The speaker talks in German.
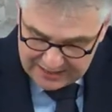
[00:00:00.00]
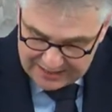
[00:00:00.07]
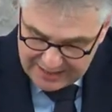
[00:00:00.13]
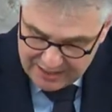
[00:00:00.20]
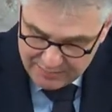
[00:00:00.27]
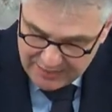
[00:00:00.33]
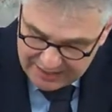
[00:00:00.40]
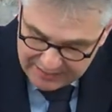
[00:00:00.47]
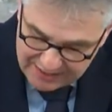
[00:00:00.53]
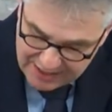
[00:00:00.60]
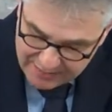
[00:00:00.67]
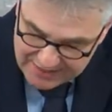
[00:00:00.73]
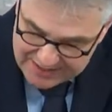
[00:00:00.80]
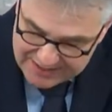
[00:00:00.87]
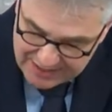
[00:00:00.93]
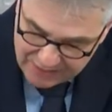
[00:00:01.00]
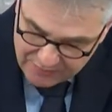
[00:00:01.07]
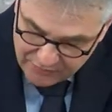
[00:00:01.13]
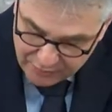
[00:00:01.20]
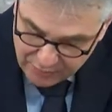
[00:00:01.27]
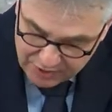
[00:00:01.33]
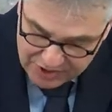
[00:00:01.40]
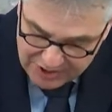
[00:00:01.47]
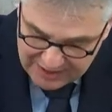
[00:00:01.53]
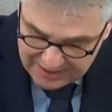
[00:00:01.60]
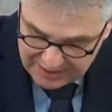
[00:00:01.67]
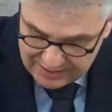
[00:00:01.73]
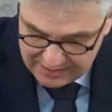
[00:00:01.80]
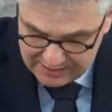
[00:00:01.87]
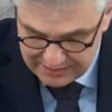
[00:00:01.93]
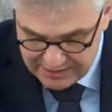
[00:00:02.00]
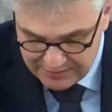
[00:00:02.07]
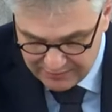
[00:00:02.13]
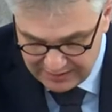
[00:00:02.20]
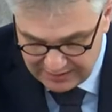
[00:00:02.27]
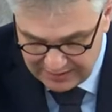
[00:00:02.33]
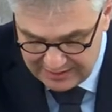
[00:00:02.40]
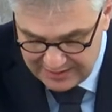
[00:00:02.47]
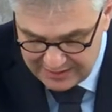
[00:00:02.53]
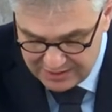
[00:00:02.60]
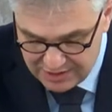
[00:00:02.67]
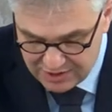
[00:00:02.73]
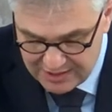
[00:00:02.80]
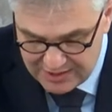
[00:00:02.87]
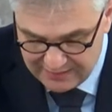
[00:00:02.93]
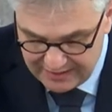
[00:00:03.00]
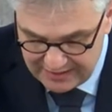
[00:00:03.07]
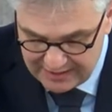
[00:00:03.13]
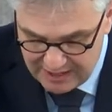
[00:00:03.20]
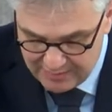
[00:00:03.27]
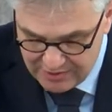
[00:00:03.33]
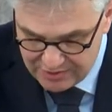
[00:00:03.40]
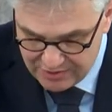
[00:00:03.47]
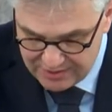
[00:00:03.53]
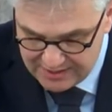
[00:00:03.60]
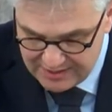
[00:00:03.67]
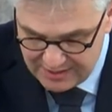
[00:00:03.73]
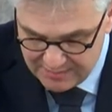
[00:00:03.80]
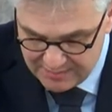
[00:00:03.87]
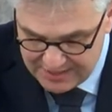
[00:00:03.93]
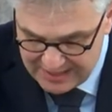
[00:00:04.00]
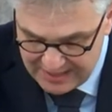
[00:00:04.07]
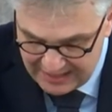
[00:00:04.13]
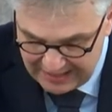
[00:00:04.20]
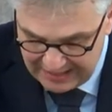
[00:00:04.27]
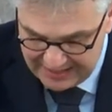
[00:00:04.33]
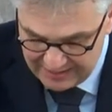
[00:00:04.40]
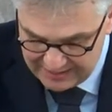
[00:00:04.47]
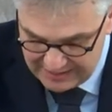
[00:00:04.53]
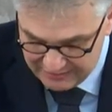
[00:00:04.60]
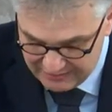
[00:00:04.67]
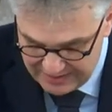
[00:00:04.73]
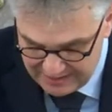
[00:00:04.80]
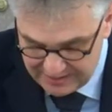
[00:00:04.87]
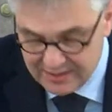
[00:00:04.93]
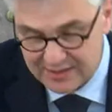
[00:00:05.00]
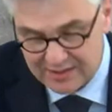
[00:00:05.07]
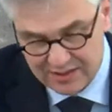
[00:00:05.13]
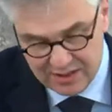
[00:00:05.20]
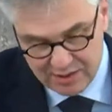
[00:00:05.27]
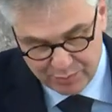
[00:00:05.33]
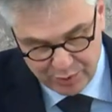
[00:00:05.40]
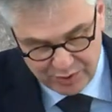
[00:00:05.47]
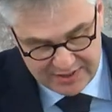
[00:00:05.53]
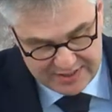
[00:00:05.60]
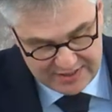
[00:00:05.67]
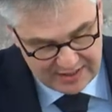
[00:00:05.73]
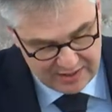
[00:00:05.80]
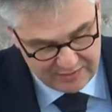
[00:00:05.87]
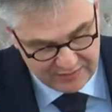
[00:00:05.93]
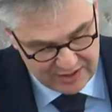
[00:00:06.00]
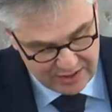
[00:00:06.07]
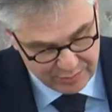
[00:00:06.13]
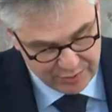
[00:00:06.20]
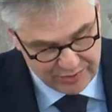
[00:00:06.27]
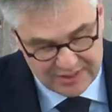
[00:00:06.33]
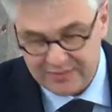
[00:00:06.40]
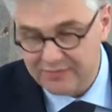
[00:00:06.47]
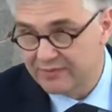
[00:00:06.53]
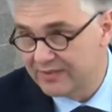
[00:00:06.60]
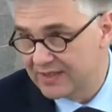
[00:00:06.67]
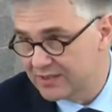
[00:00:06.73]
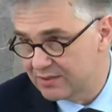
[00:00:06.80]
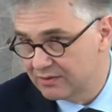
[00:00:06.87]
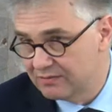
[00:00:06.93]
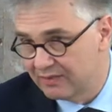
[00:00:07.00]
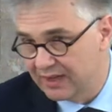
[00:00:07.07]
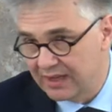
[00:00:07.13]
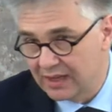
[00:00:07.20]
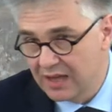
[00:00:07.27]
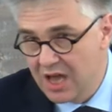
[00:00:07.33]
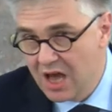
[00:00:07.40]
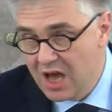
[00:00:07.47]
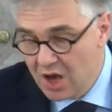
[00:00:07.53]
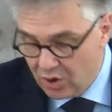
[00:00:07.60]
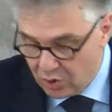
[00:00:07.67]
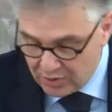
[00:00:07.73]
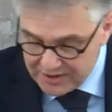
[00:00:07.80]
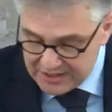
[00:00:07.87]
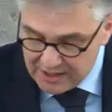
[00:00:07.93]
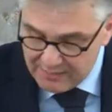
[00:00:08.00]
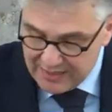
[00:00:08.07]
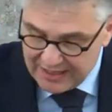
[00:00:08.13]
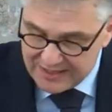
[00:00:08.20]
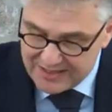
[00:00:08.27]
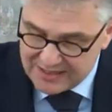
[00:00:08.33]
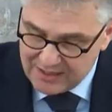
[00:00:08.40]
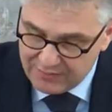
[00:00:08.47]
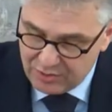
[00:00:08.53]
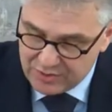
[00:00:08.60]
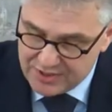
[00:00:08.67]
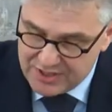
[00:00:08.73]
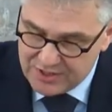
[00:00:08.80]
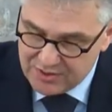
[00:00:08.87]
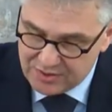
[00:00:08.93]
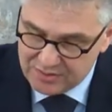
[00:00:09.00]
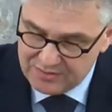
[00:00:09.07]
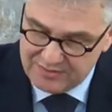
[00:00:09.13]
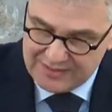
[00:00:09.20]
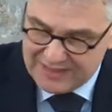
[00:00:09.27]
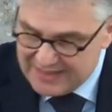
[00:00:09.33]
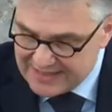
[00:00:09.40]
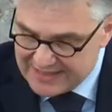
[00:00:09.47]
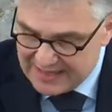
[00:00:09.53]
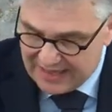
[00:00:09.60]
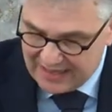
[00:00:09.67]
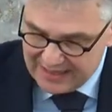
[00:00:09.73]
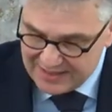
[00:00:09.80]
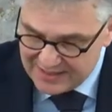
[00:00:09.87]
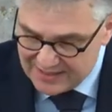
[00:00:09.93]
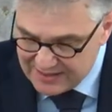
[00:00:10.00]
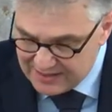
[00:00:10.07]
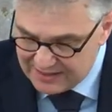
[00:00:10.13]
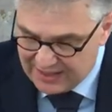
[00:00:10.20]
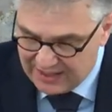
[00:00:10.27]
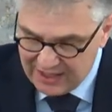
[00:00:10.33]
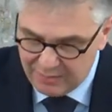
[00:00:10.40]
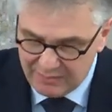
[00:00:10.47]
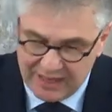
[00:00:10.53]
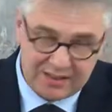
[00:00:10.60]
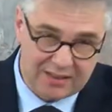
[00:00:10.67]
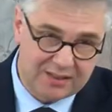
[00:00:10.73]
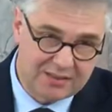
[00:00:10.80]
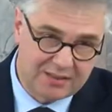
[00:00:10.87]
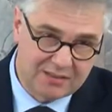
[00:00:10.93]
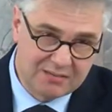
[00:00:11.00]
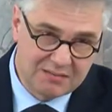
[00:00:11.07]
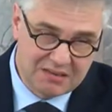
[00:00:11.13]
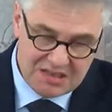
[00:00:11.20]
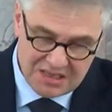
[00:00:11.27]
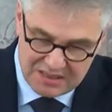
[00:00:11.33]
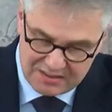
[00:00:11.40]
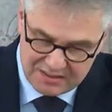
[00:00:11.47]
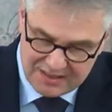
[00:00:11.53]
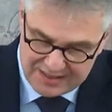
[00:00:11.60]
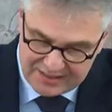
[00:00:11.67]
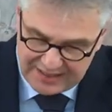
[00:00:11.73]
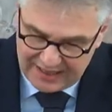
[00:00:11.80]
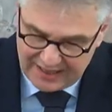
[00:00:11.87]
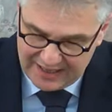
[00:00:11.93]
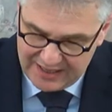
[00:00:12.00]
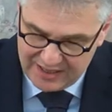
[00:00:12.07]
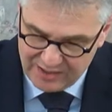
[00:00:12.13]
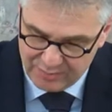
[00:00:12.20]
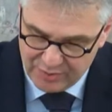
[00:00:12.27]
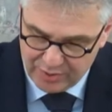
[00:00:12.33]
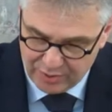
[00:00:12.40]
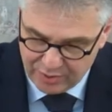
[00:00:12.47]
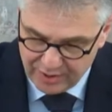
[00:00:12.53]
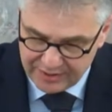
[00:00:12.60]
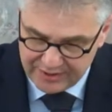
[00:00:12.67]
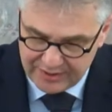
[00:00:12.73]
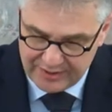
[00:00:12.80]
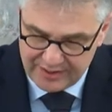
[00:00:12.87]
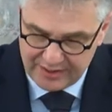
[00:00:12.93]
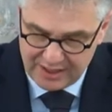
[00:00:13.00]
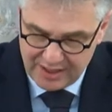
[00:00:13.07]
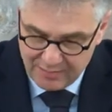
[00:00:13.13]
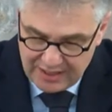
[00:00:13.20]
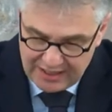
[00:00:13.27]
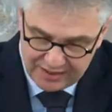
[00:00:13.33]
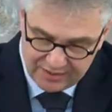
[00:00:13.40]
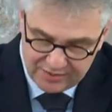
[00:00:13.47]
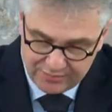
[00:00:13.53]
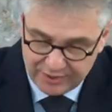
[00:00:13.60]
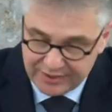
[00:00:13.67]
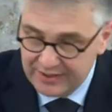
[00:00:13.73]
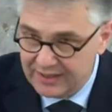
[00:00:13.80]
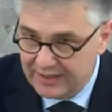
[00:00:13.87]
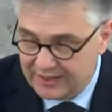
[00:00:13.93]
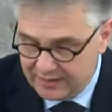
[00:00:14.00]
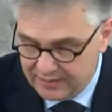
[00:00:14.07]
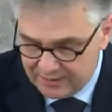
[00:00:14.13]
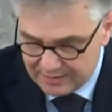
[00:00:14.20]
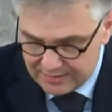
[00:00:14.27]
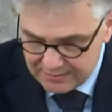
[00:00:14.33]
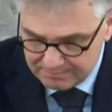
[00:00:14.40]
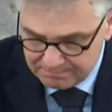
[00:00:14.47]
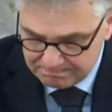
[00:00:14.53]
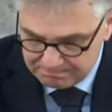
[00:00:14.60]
den Mann, der mit seinem Vorschlag des föderalistischen Zweikammersystems einer der wichtigsten Geburtshelfer der Bundesverfassung war. Unsere Märzrevolution ließ alles in aller Macht. Nicht eine Behörde im Land wurde geändert.